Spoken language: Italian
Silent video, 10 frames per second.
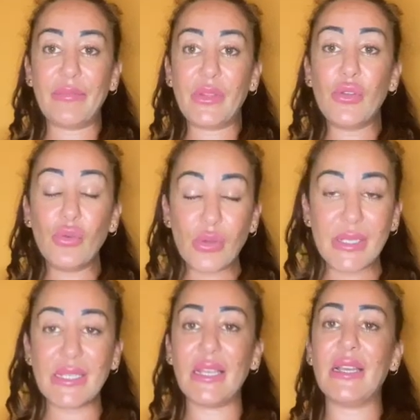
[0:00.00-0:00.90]
mm,
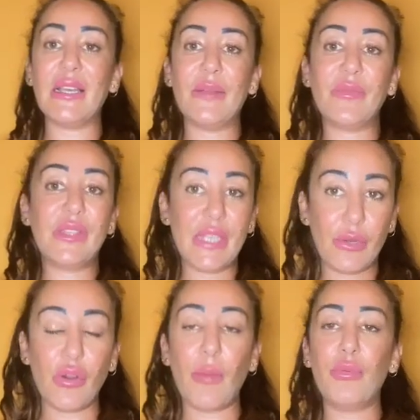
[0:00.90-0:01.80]
news mm,
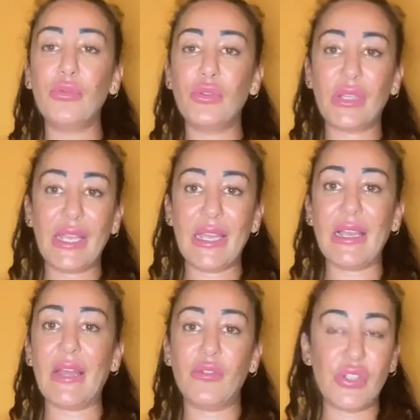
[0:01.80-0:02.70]
dicono appunto che
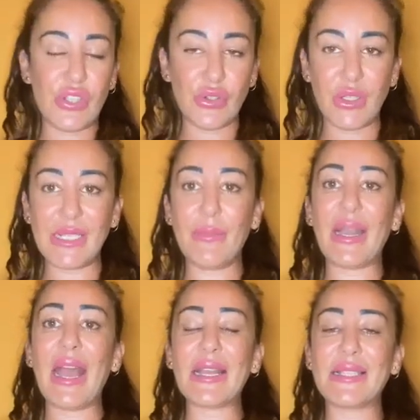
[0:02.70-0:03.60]
hanno deciso di
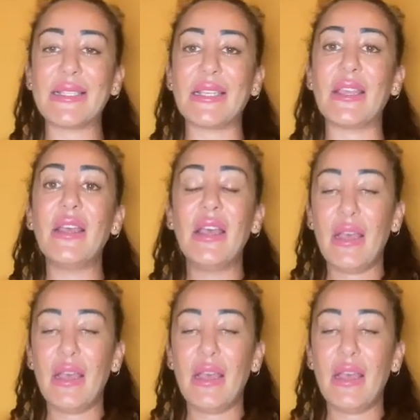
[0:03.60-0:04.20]
separarsi,